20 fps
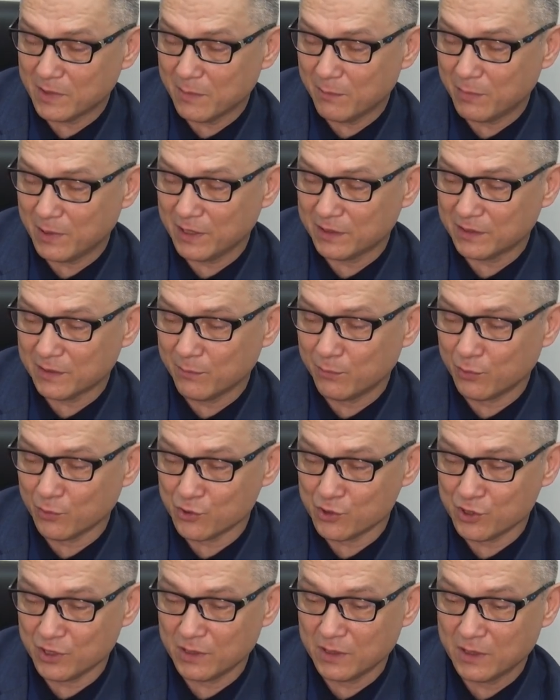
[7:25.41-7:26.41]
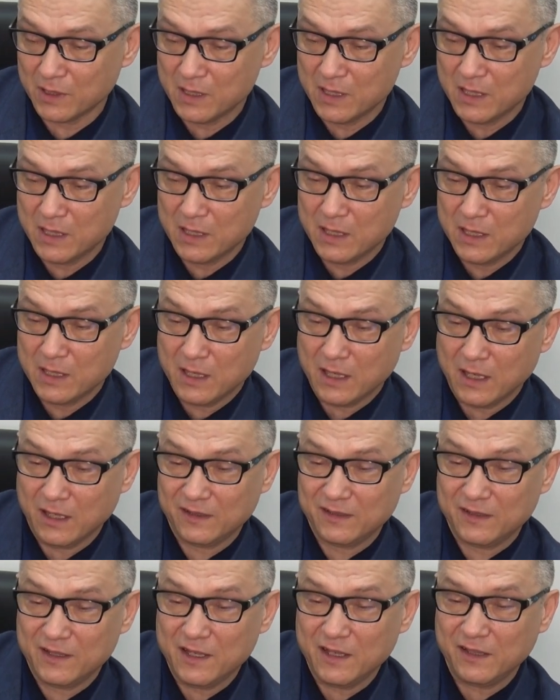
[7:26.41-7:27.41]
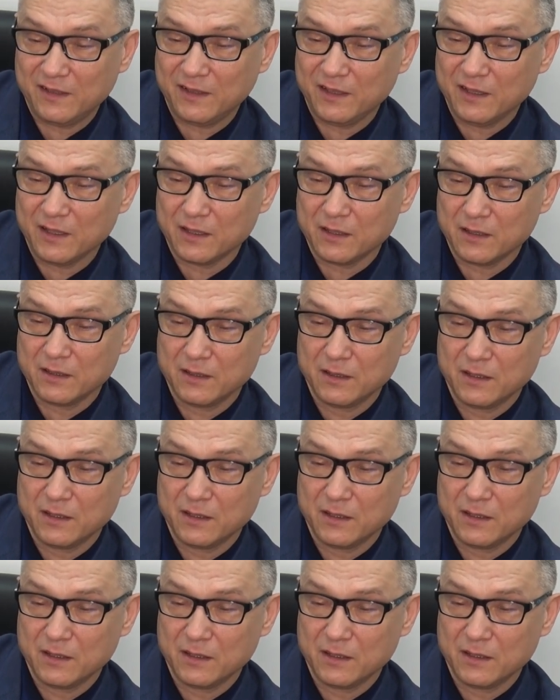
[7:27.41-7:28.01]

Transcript: комплектом пружин. А здесь их